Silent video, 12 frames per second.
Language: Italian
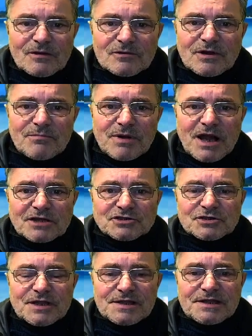Un
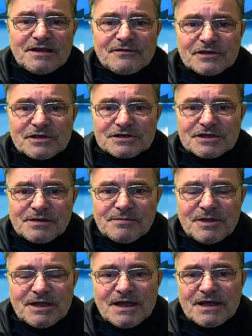abbraccio da Stefano del
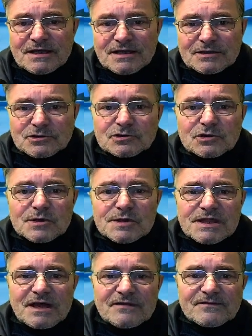GRP e anche da tutto lo
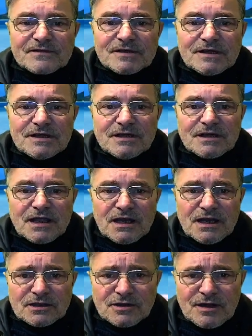staff che
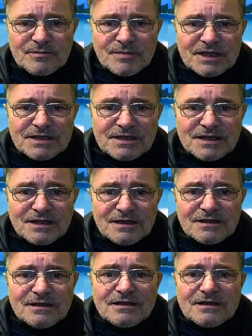naturalmente,
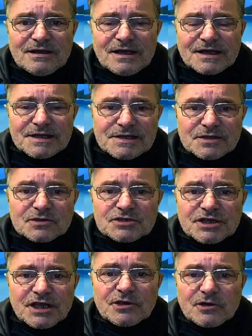anche se non
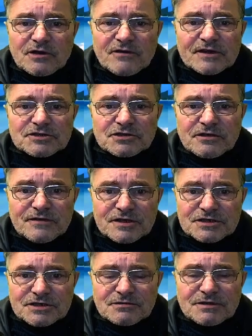c'è, io ne faccio le
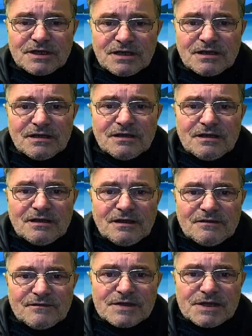veci, quindi
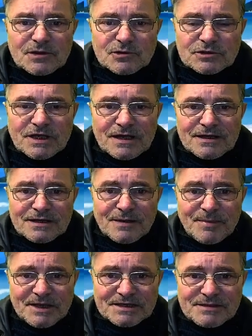vi saluta
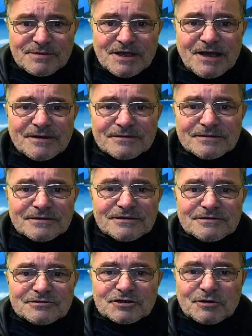da parte mia.
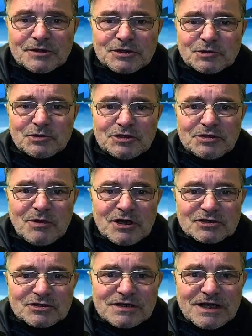Ciao a tutti,
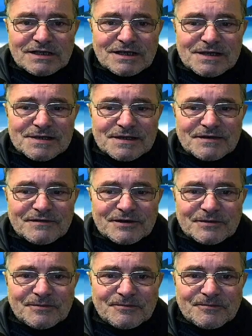buona giornata da
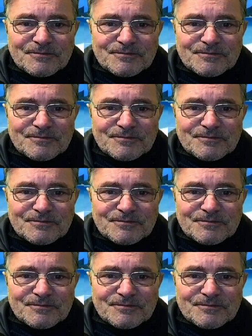Stefano.